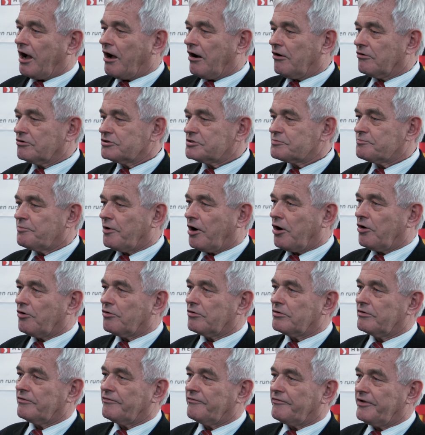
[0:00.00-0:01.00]

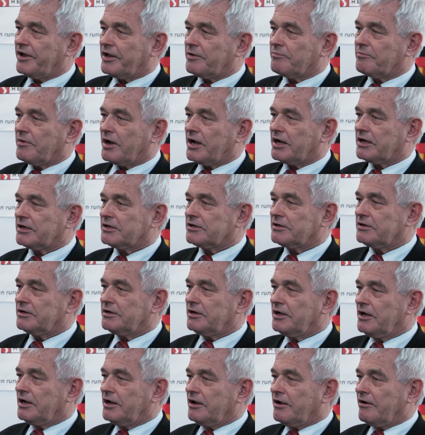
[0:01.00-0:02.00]
rausbauen,
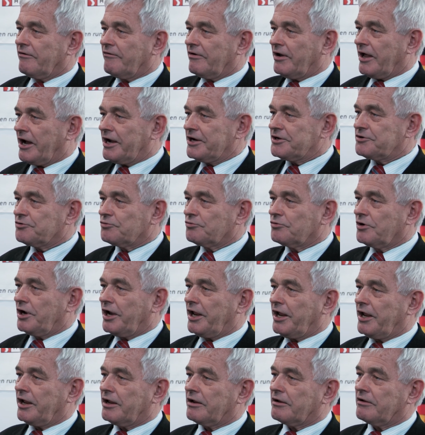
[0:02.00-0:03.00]
wegmachen, Leitungen
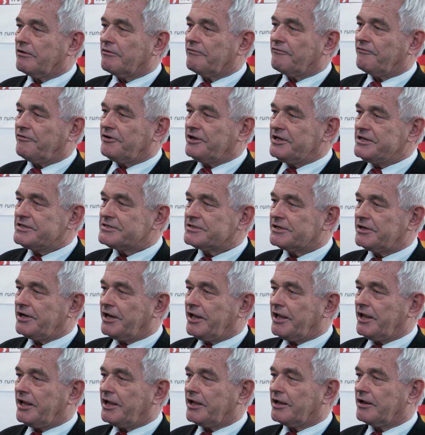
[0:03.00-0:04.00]
legen, Fliesen
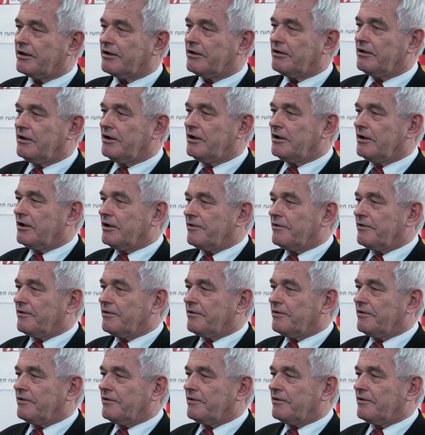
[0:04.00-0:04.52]
legen,